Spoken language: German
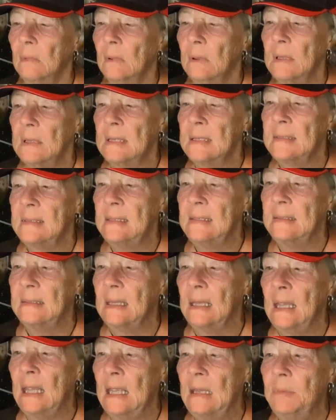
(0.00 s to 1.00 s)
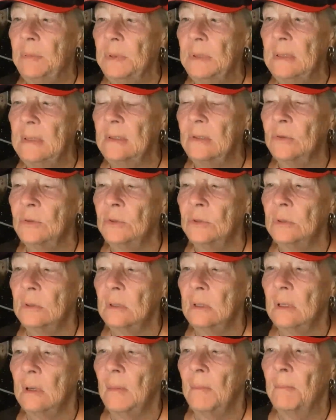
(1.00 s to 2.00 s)
Es ist ebenso
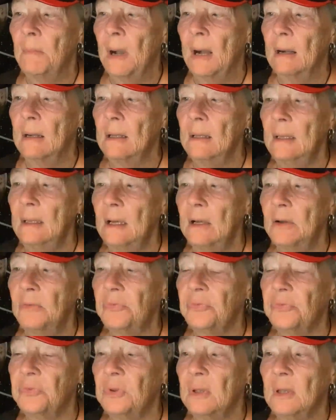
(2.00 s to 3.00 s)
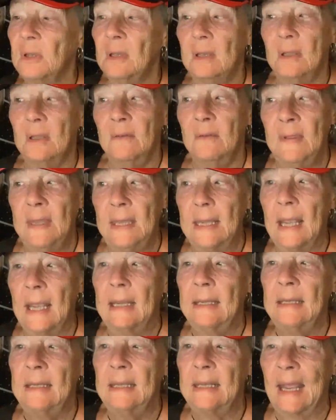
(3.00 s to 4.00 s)
mangelhaft wie
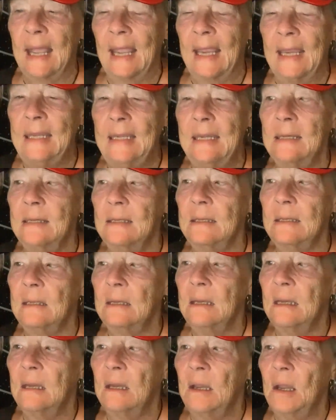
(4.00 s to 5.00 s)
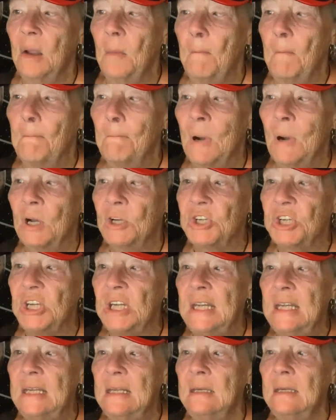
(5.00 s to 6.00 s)
eine reine
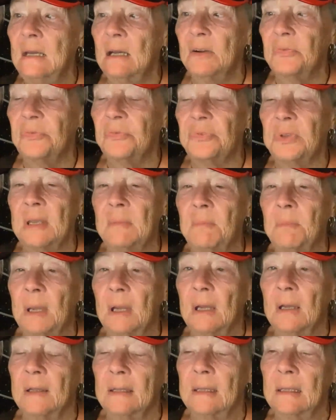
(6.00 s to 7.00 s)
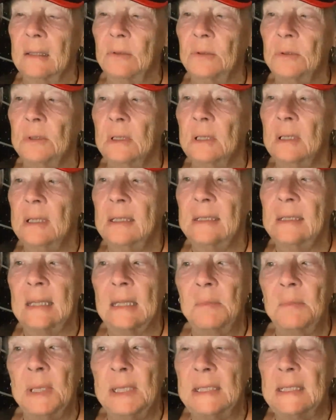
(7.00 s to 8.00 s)
maschinenhafte Behandlung
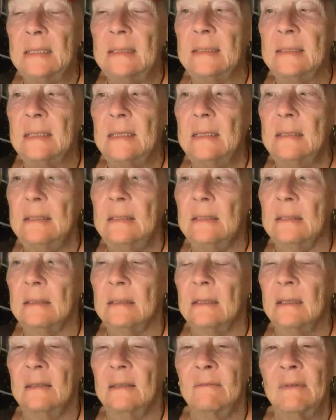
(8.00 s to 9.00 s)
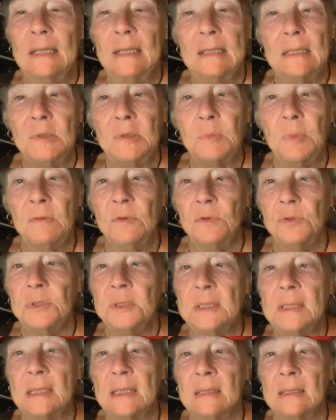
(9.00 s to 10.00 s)
der Medizin, weil das
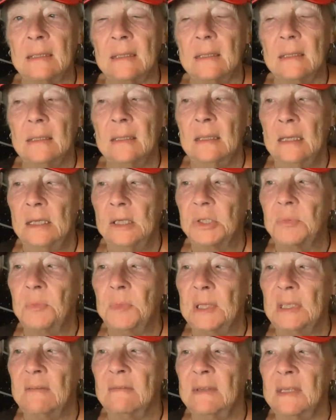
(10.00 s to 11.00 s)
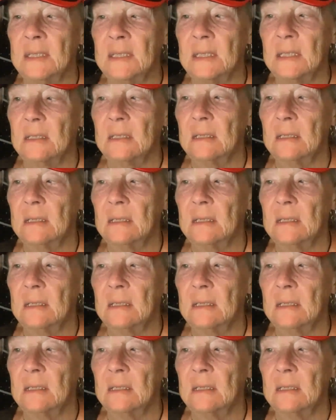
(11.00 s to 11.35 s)
Bewusstsein nicht mitwirkt.